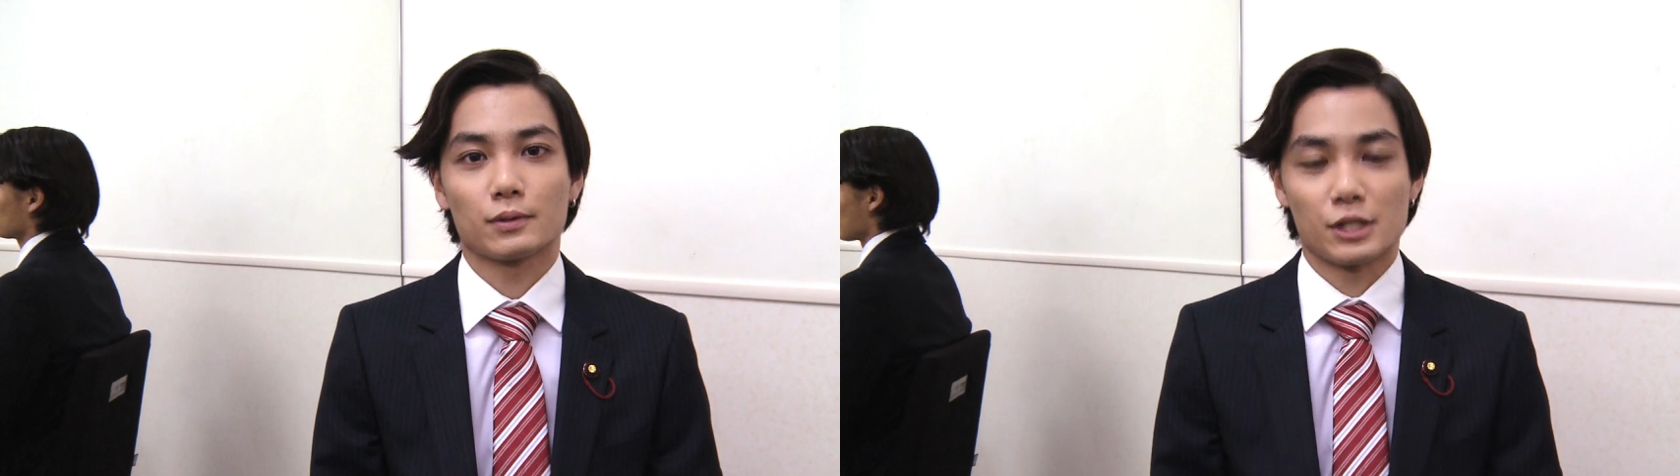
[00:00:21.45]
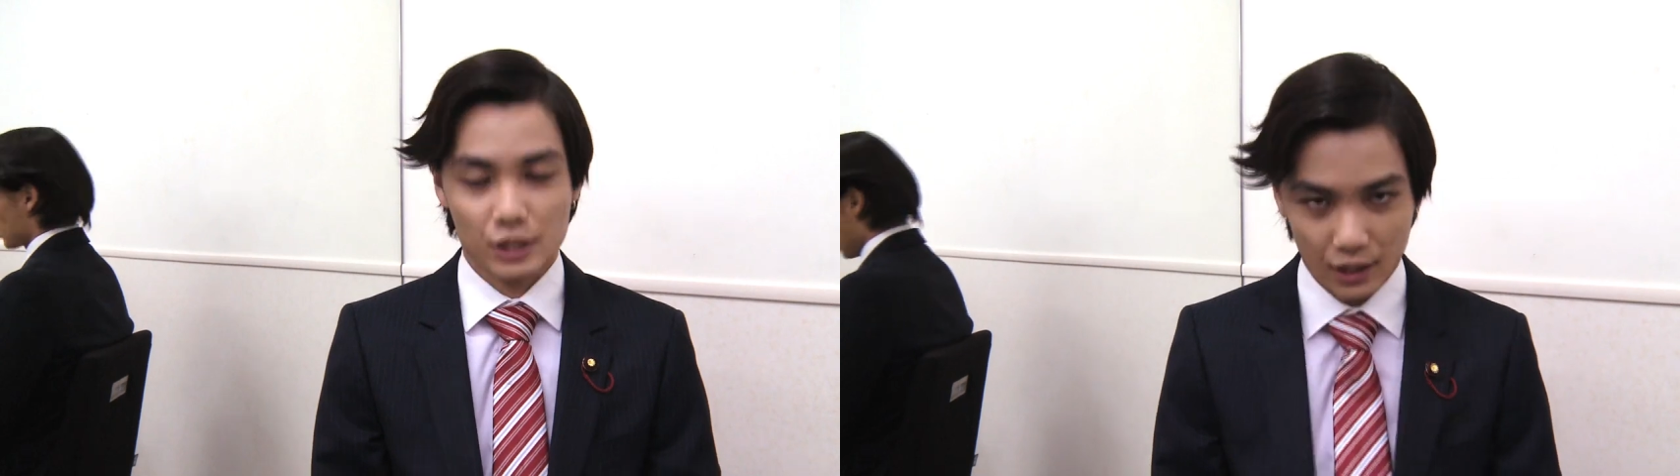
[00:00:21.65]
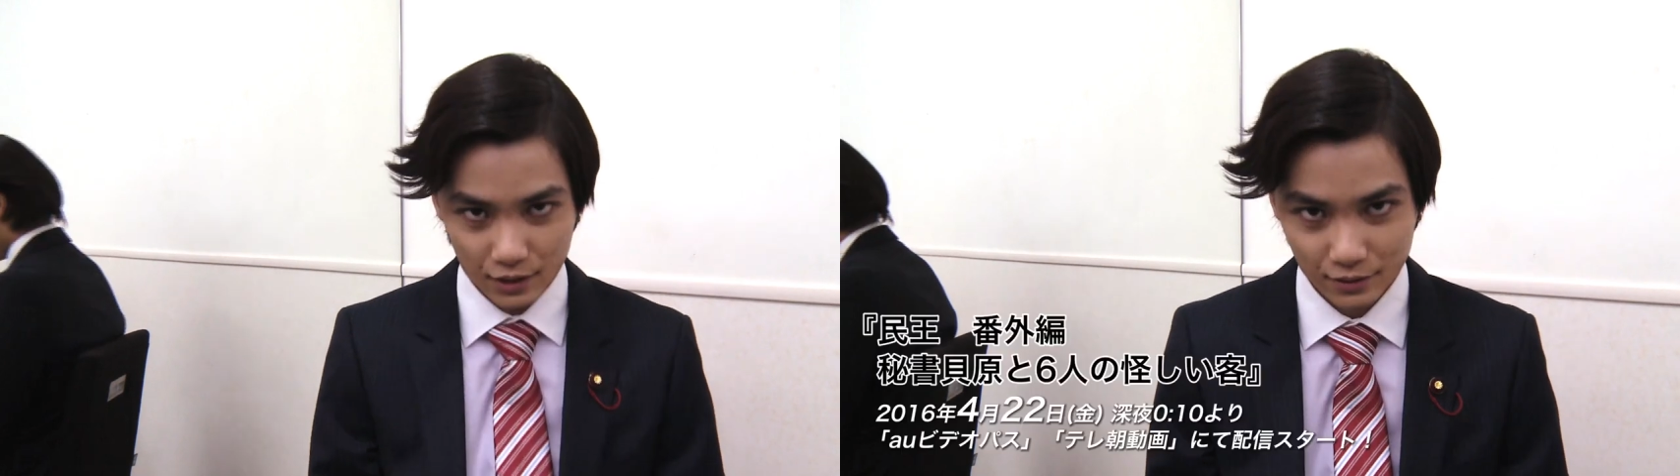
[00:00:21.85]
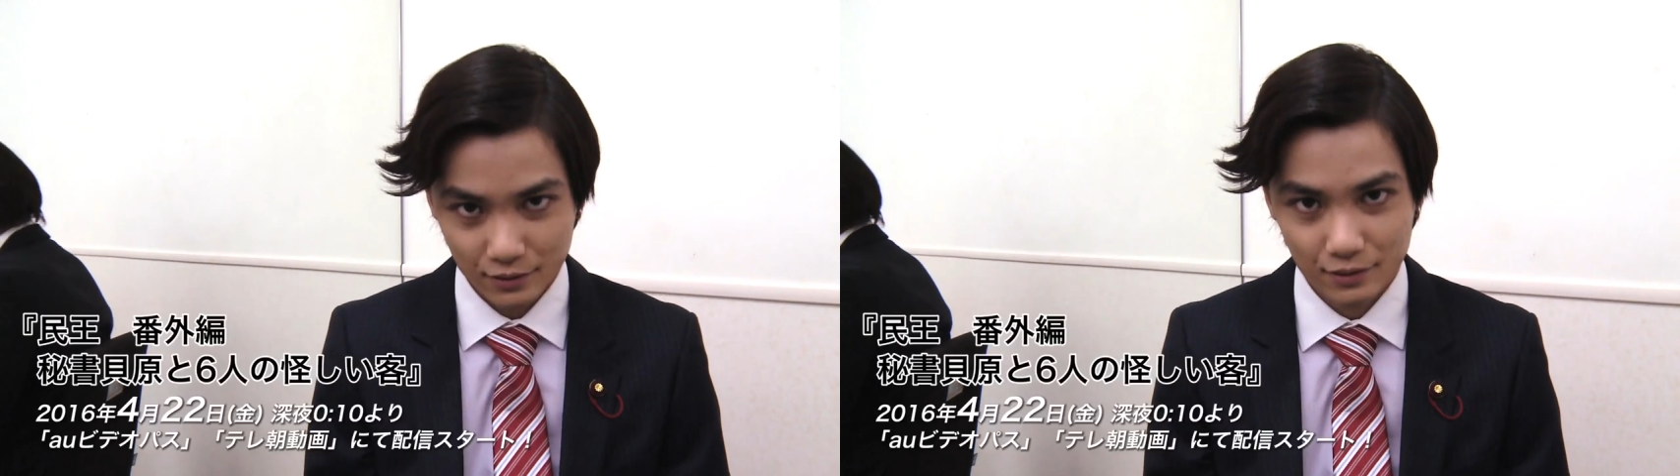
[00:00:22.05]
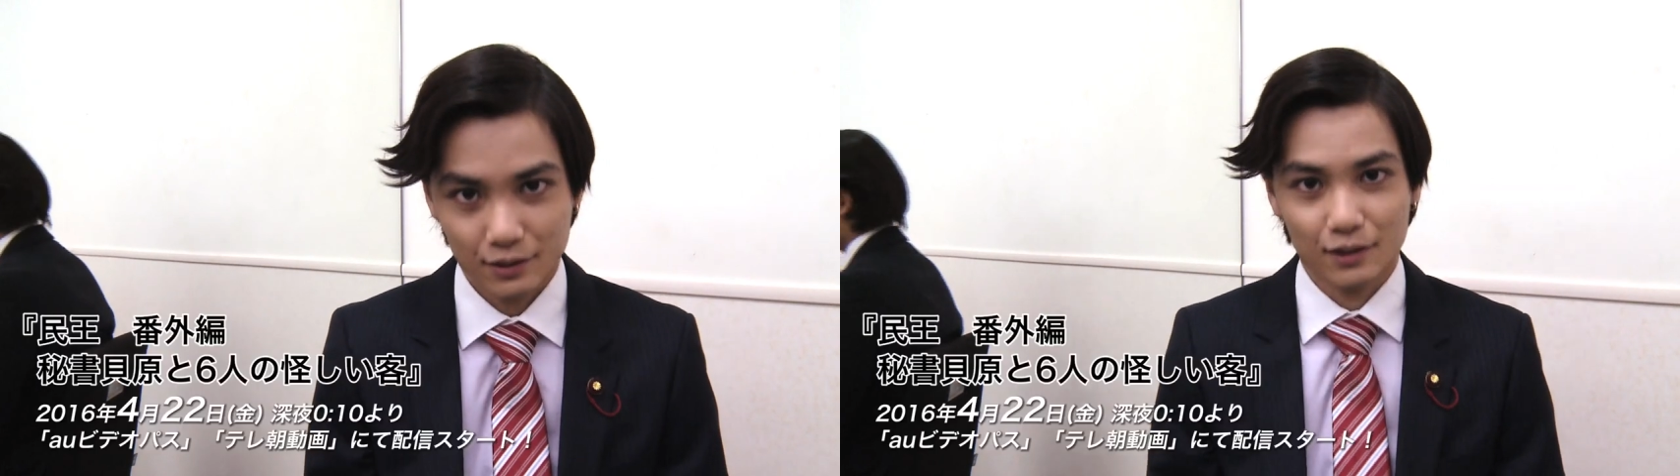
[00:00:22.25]
でした、
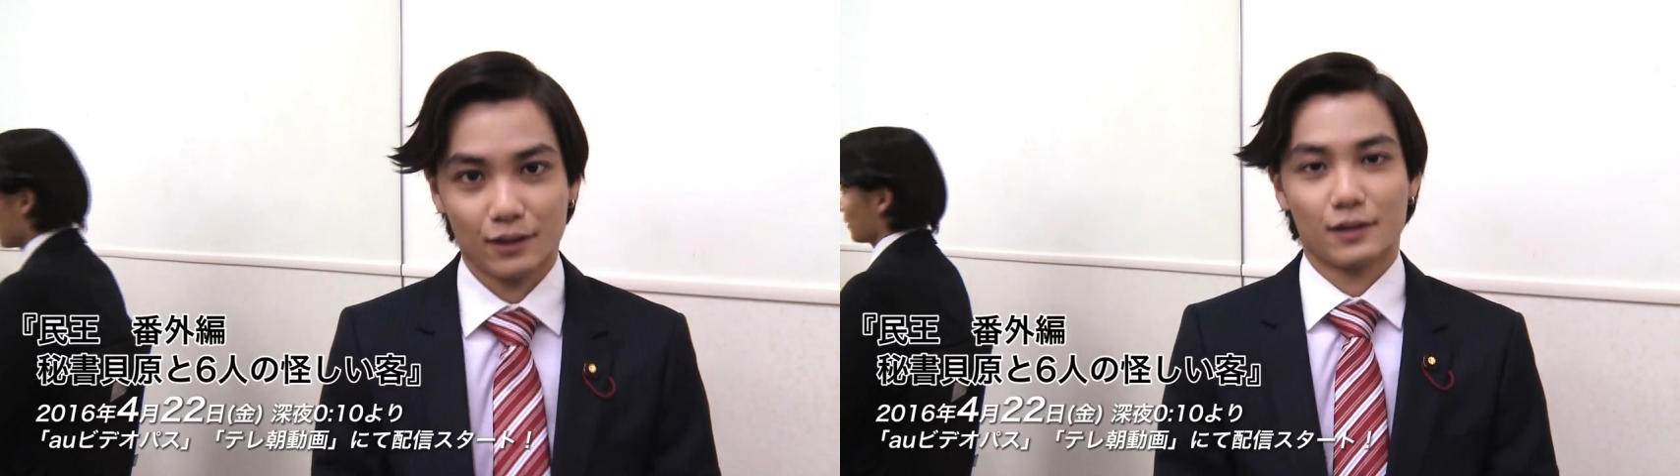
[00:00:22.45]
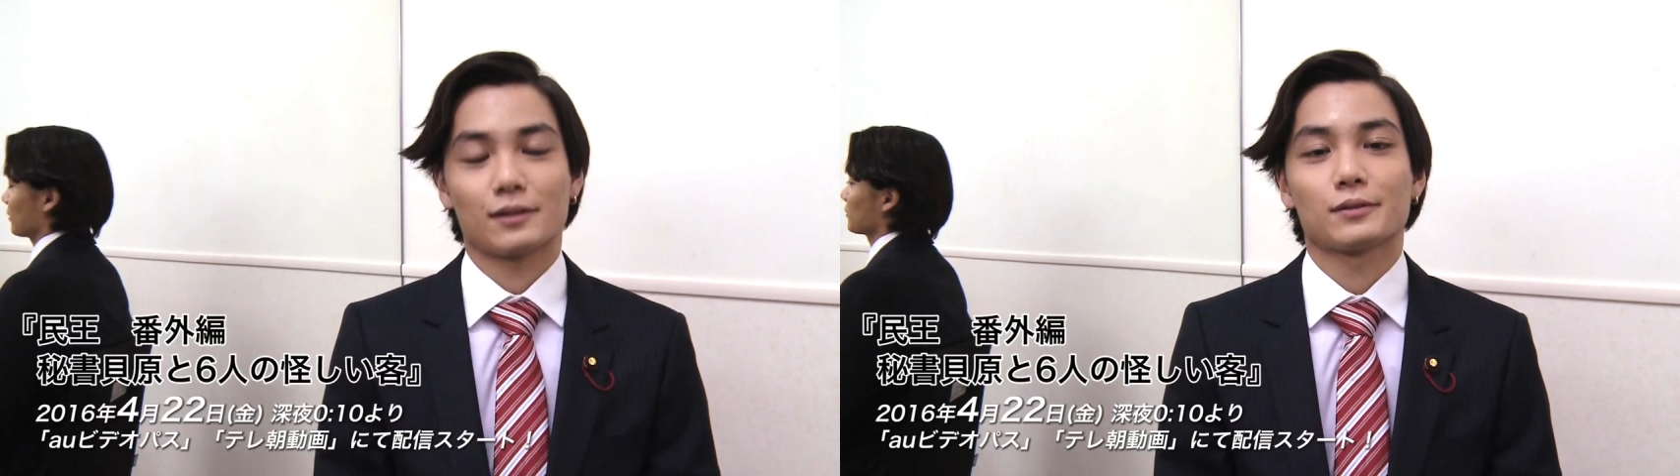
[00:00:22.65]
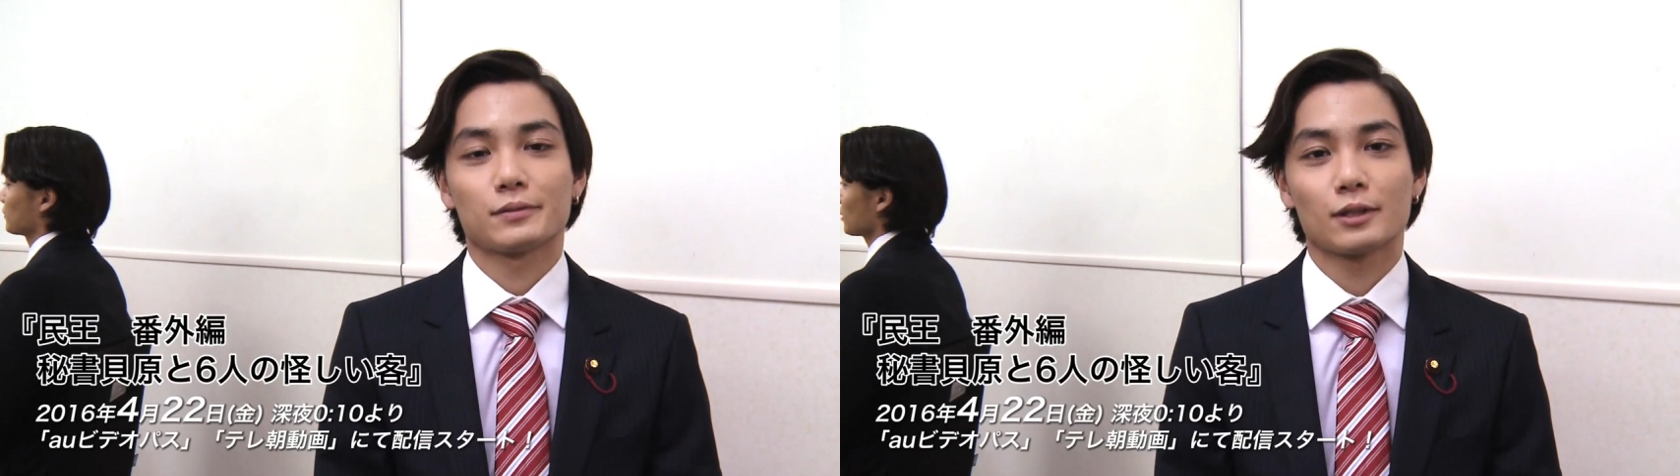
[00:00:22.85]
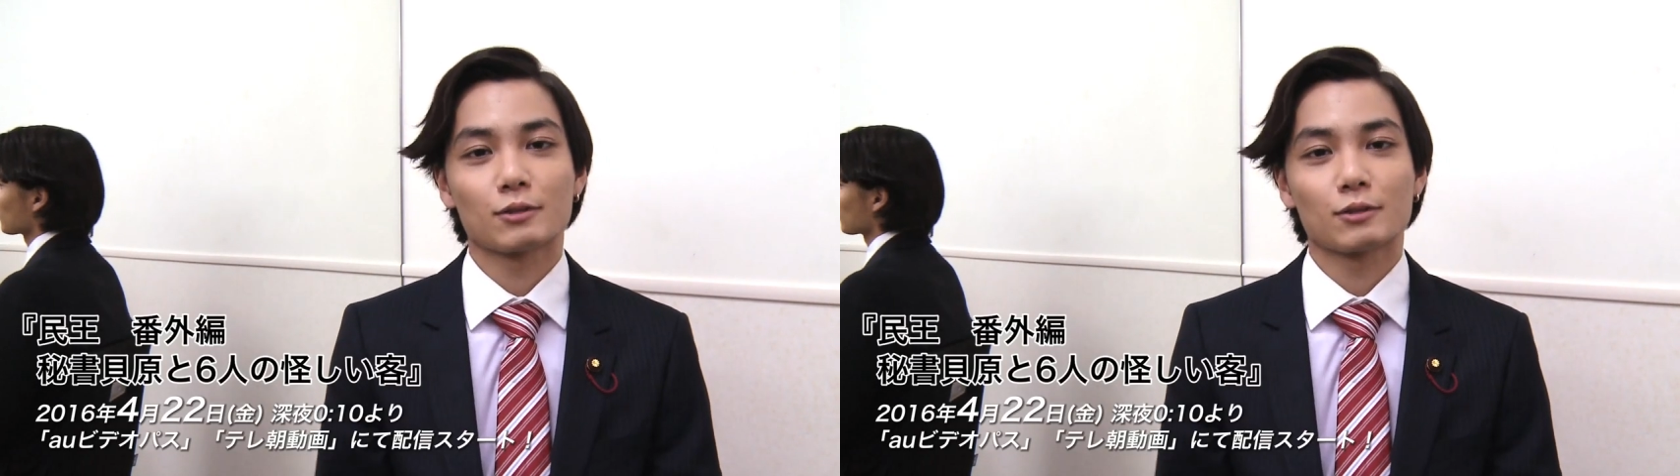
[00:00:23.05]
えー、